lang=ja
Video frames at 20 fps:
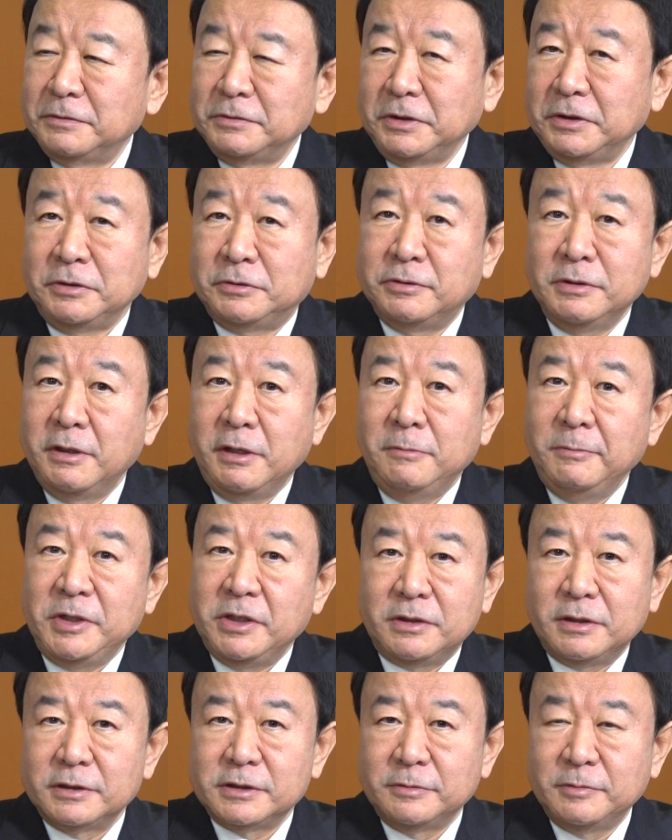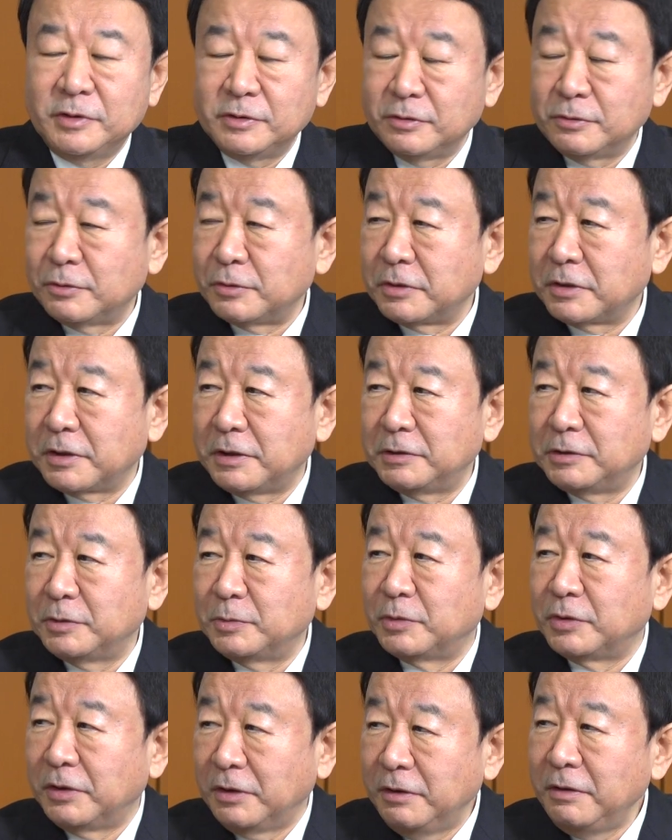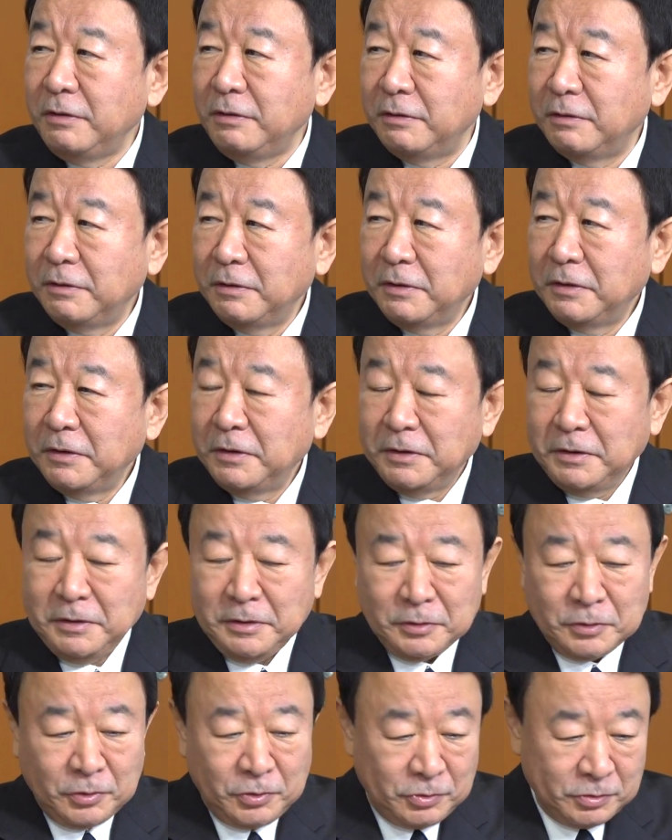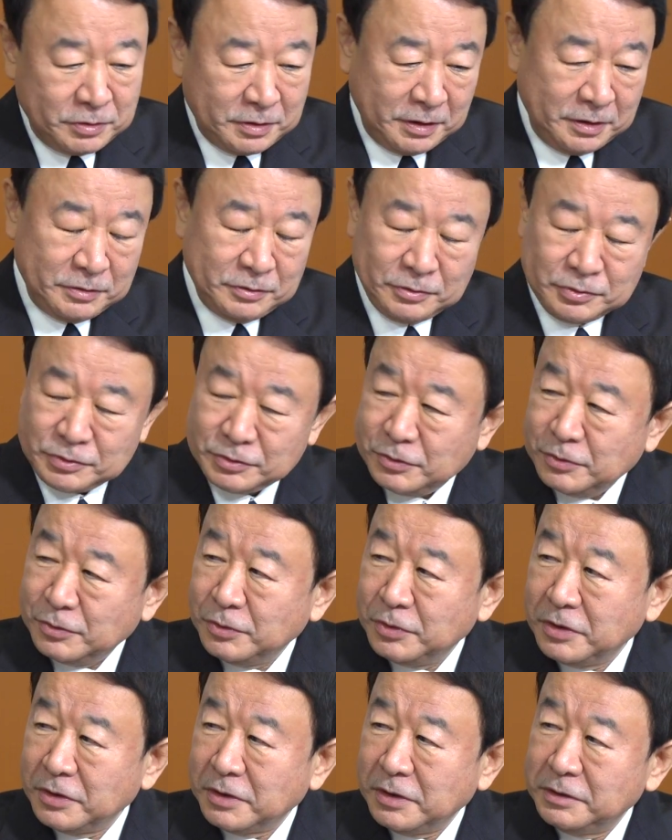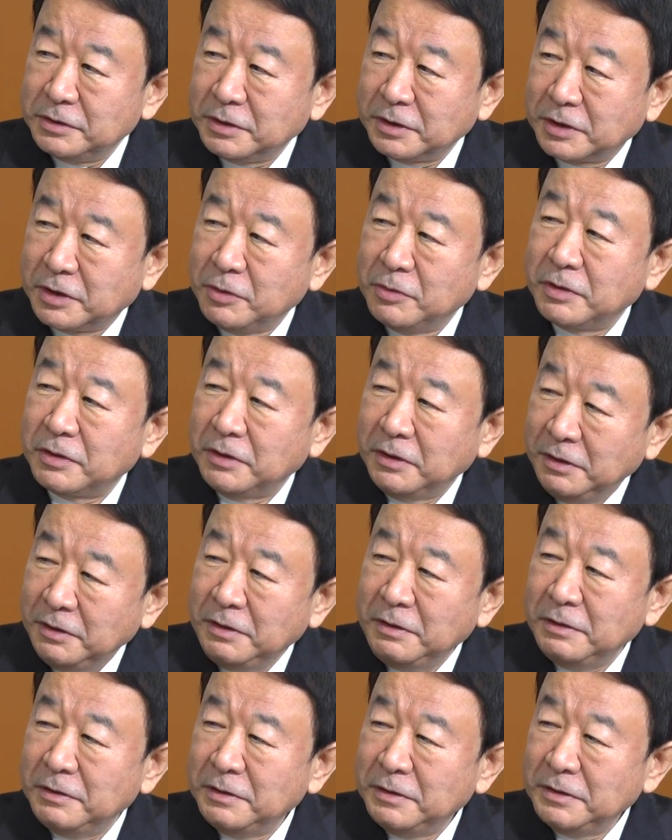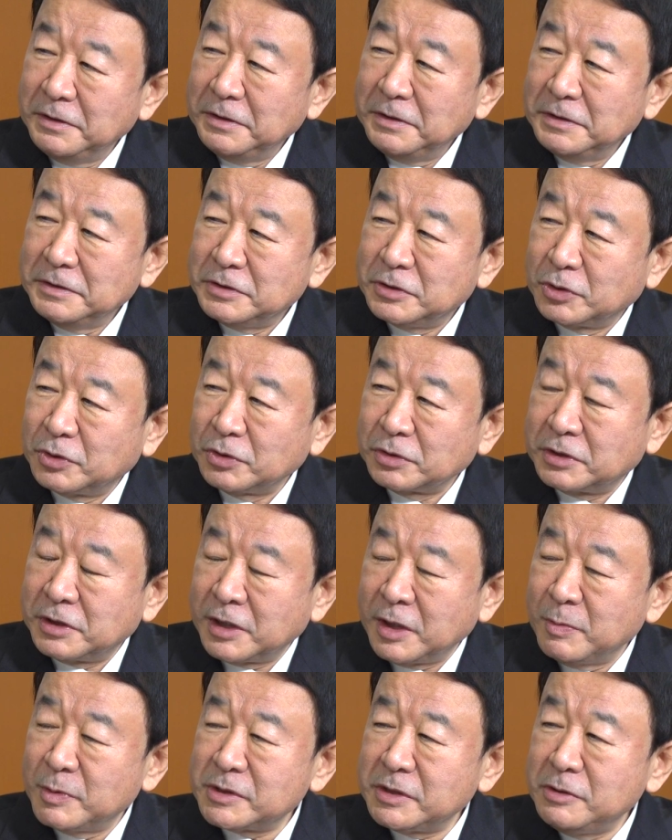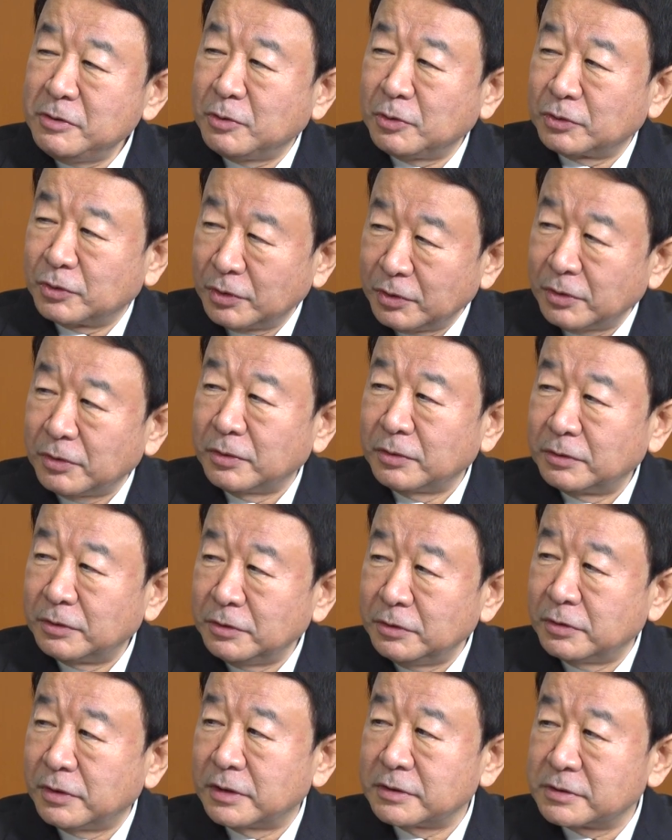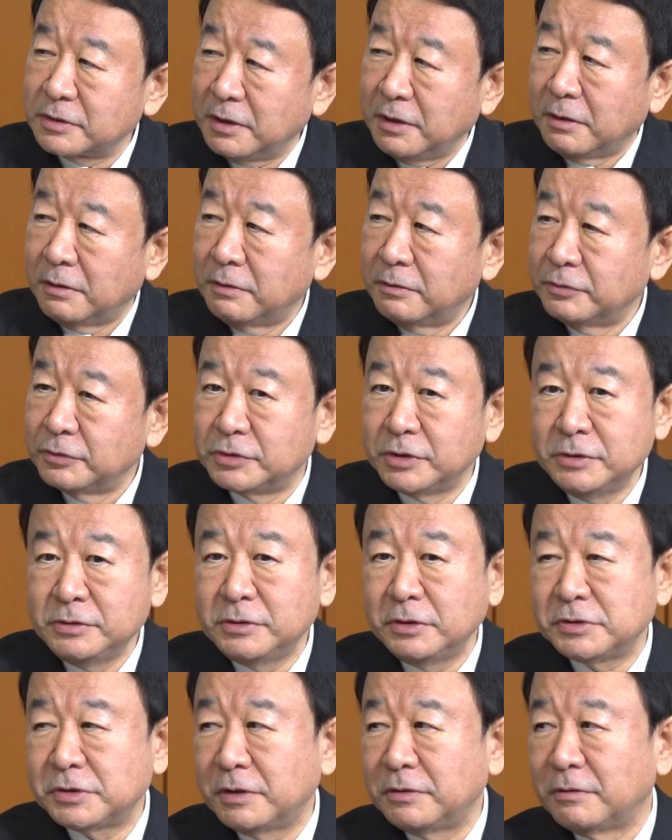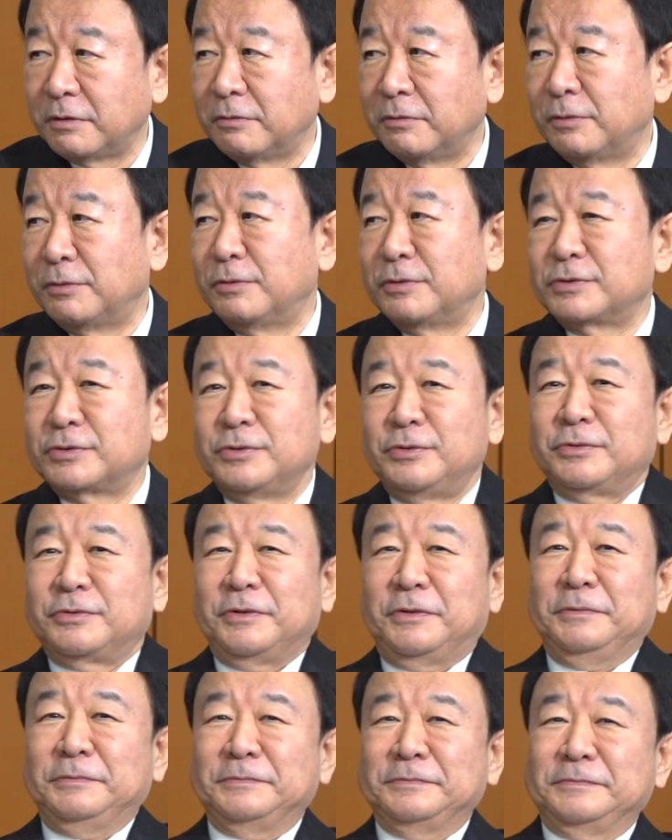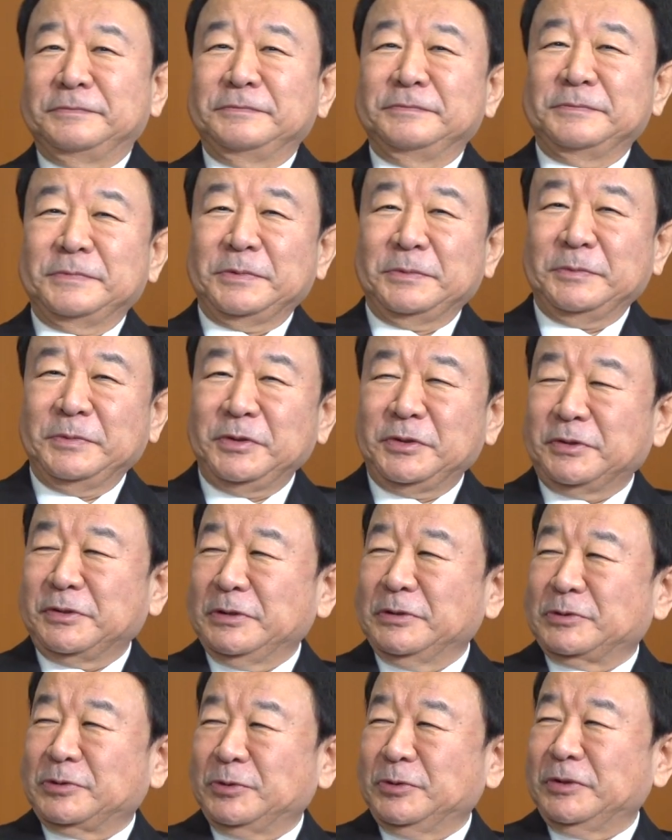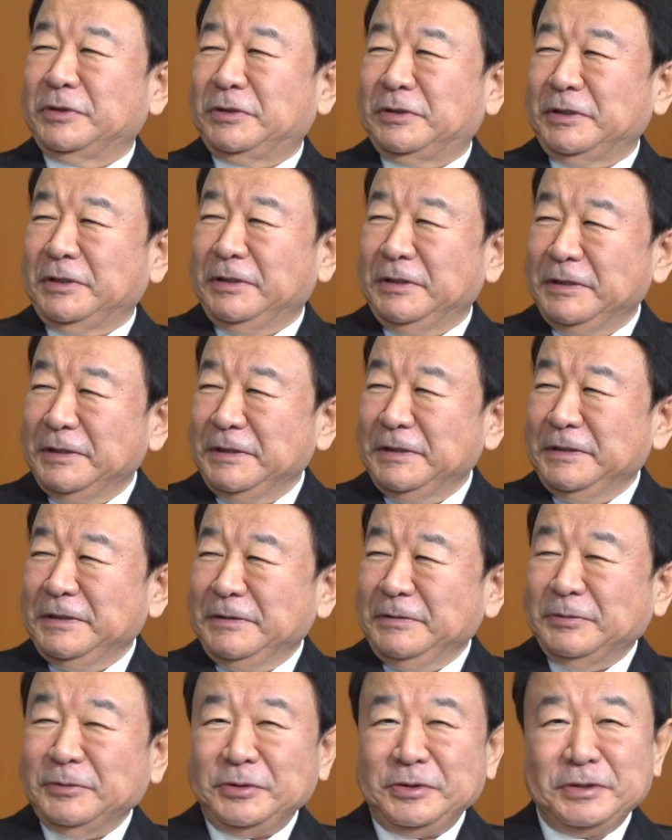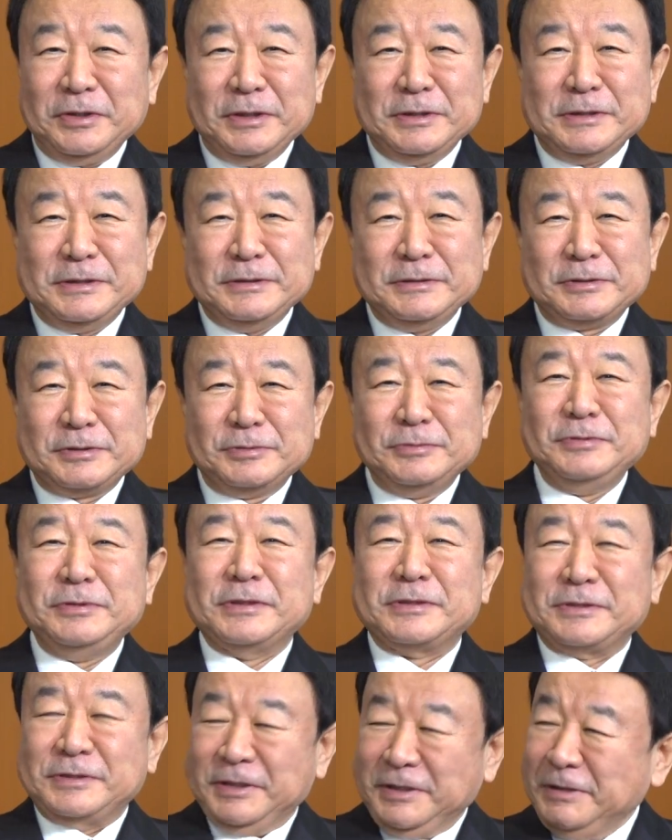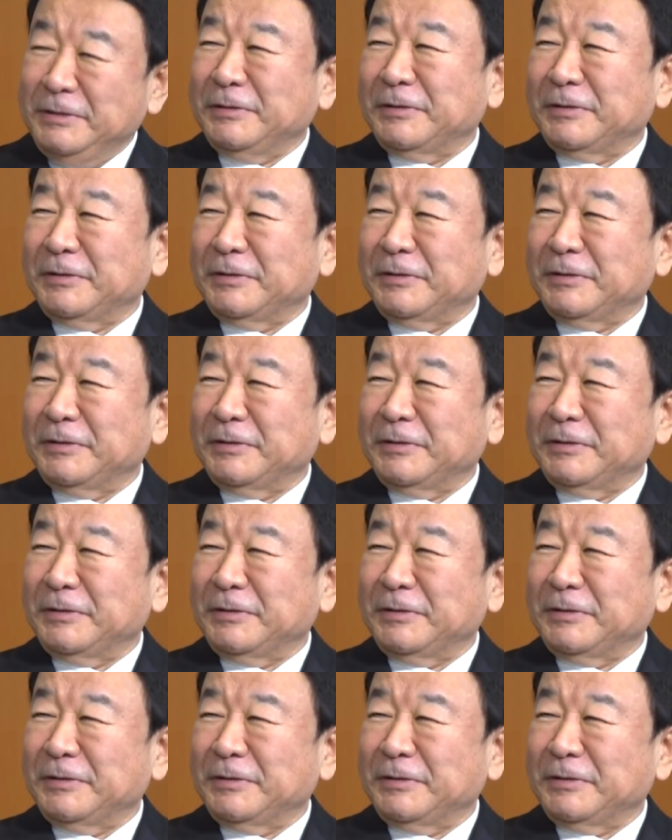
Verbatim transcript: ね、いくらアメリカ様のお願いでもね今回のそのお願いだけはねちょっと聞けませんことよいうはずがもう全然違うんだよおおそうか、うん、アメリカはそうやってお願いするんですね